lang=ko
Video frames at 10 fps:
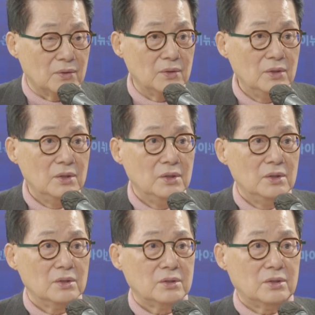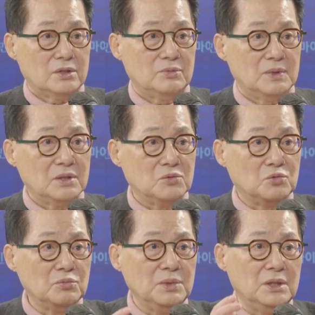네. 그렇지만은
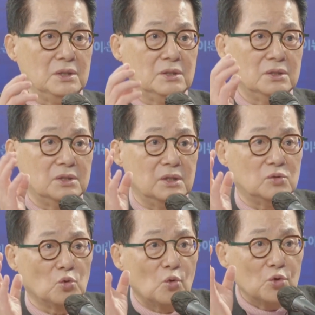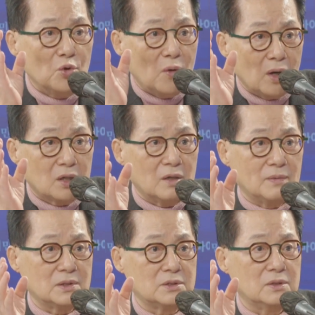국민들이 동요할까
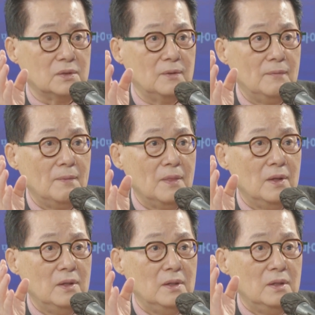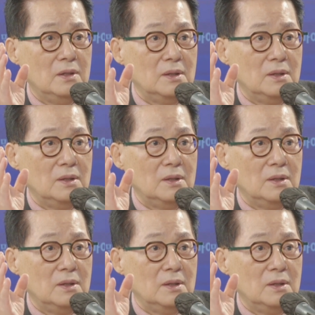봐서 음.